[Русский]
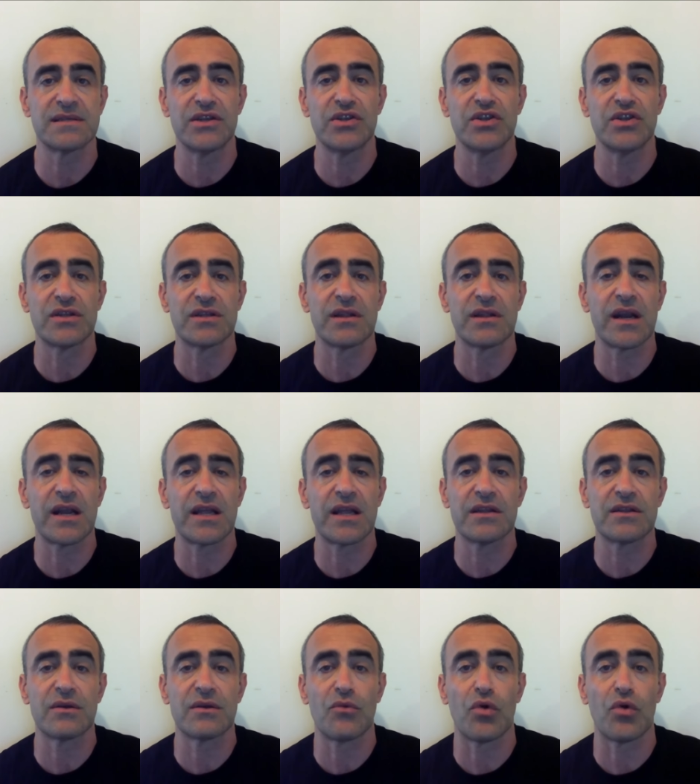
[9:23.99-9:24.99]

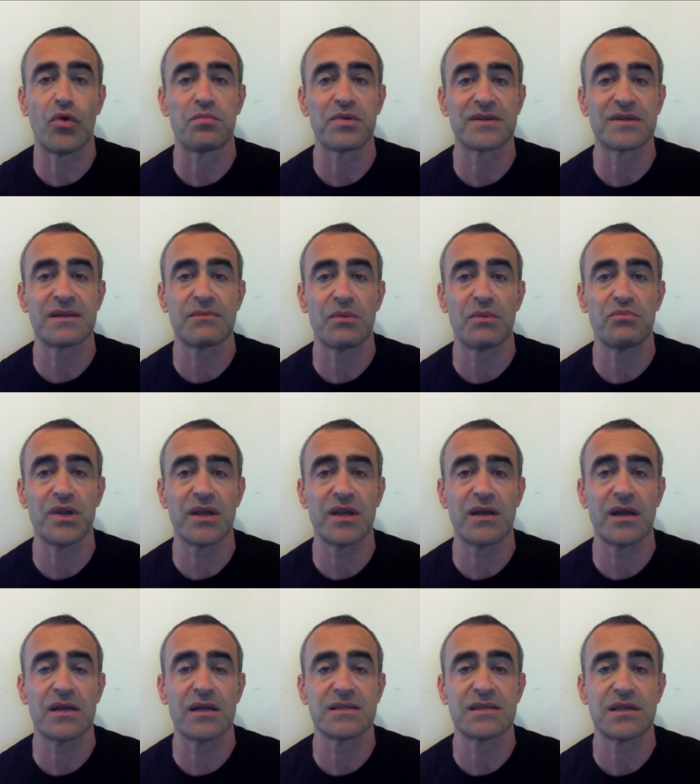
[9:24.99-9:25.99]
зенитно-ракетным комплексом
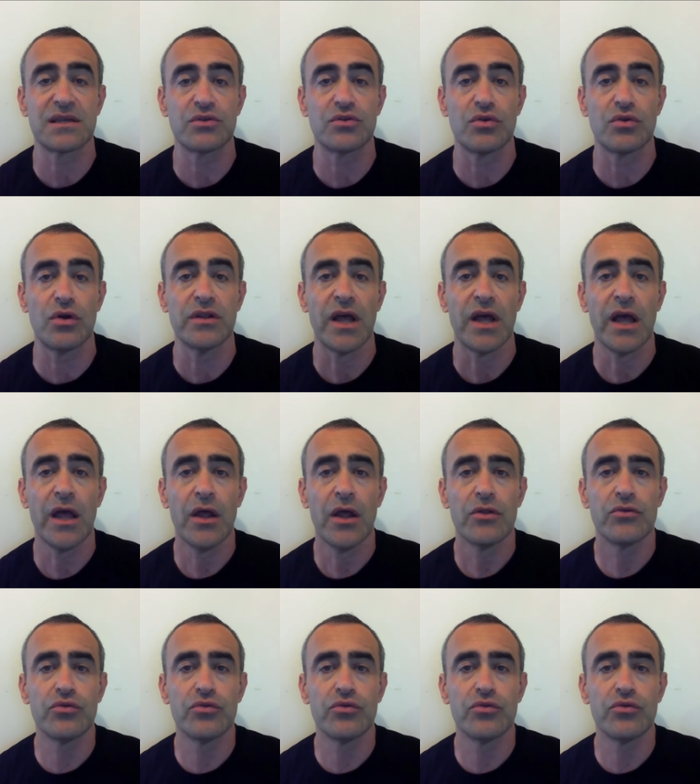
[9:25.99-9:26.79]
американский дрон,